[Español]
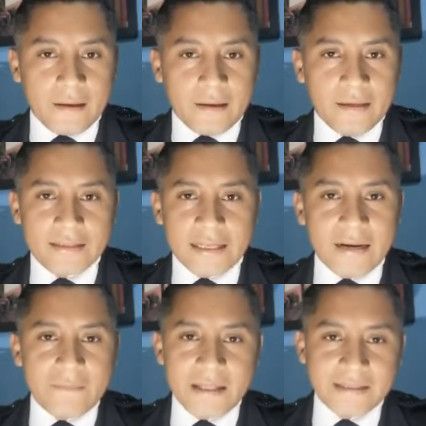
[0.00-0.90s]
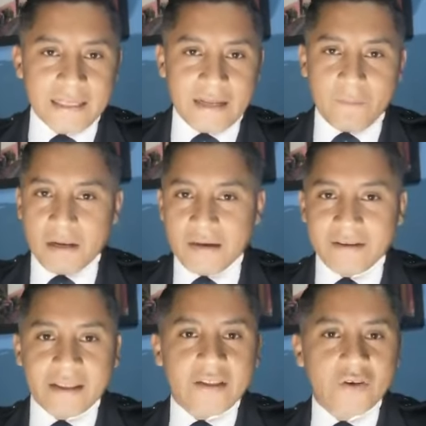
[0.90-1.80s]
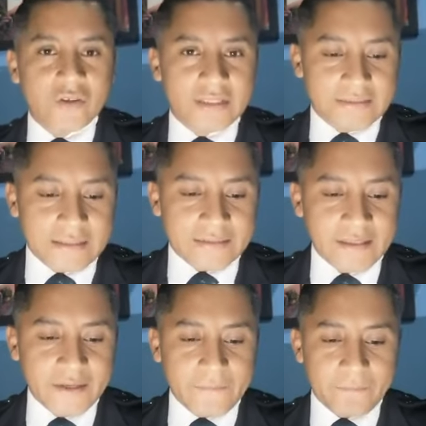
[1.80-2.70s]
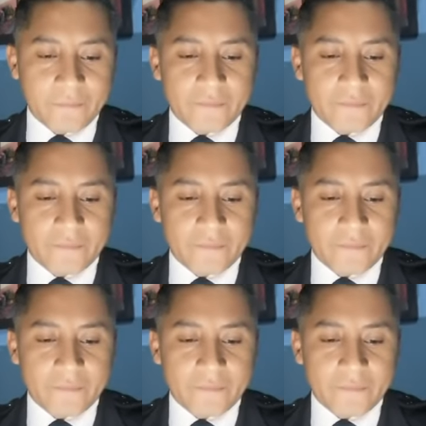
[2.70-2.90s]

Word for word: Literalmente la palabra de Dios dice así,